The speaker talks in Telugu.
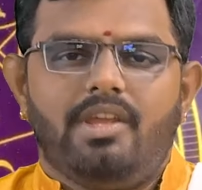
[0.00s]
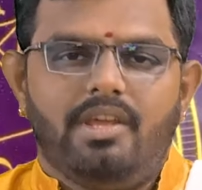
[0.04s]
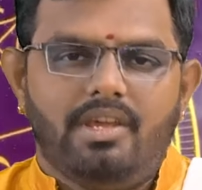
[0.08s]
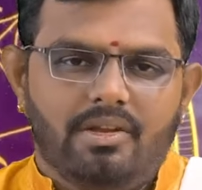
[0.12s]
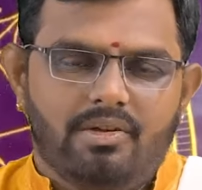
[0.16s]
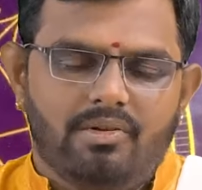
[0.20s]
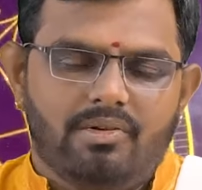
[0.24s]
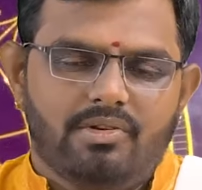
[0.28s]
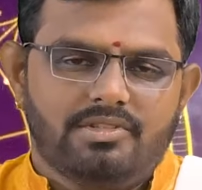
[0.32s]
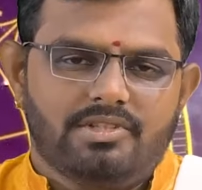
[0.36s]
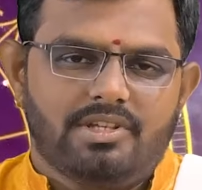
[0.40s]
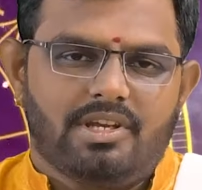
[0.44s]
ఈ
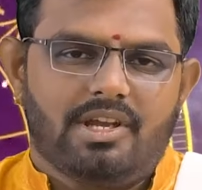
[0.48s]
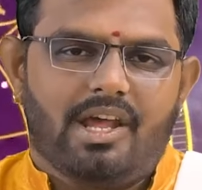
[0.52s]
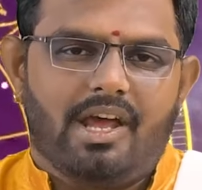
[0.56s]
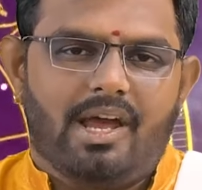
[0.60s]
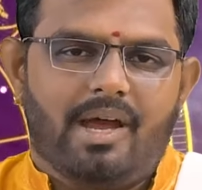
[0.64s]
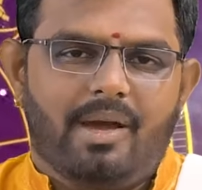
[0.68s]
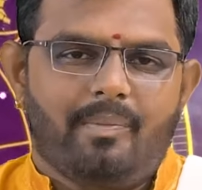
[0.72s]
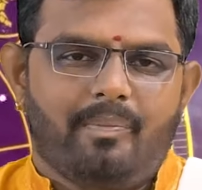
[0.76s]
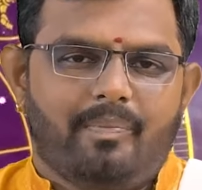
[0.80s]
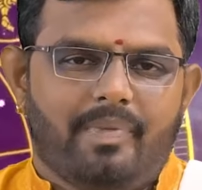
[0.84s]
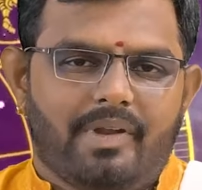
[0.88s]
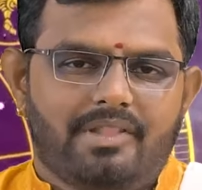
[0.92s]
రోజున
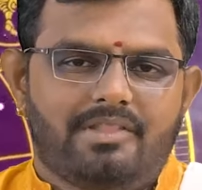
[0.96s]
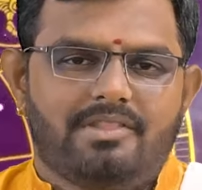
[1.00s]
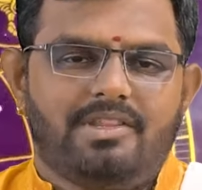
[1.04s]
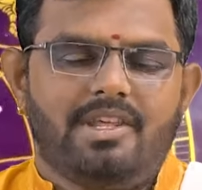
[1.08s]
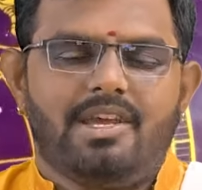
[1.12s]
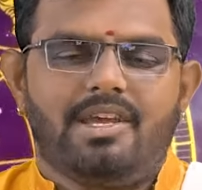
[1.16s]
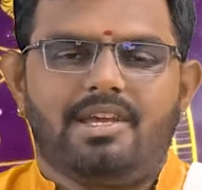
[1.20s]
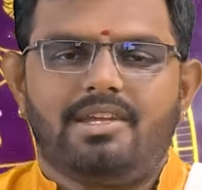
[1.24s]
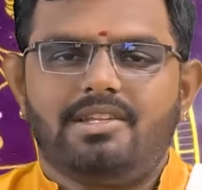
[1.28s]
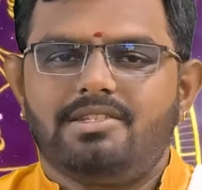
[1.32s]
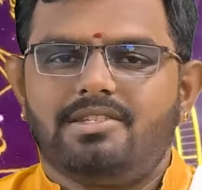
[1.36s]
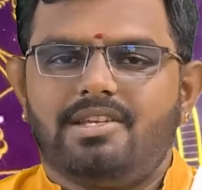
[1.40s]

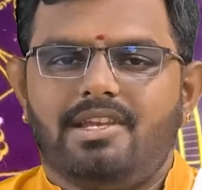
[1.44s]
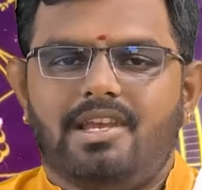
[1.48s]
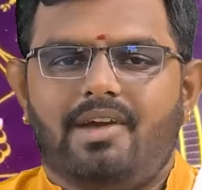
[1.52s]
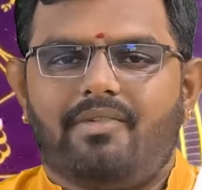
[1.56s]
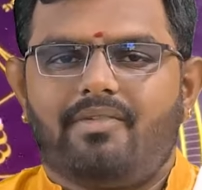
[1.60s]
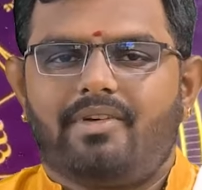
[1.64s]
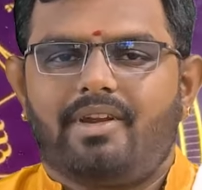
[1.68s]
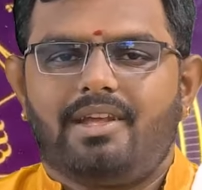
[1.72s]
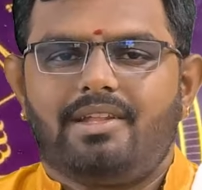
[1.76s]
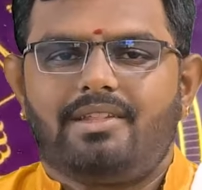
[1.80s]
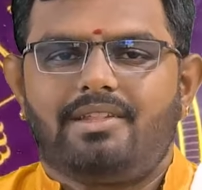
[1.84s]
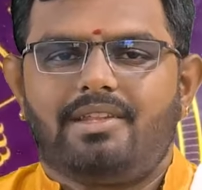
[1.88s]
ప్రత్యేకించి
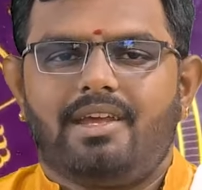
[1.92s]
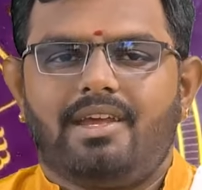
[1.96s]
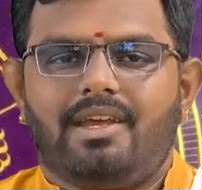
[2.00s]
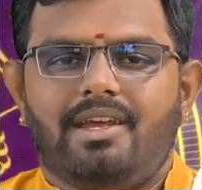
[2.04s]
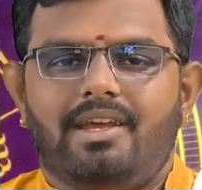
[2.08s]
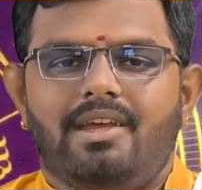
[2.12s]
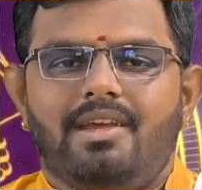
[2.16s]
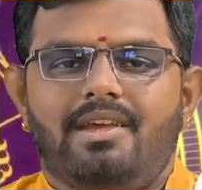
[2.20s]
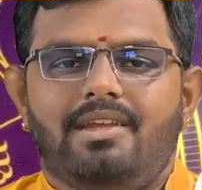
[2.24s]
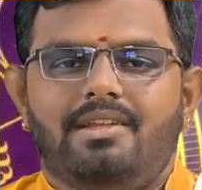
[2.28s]
ఎవరైతే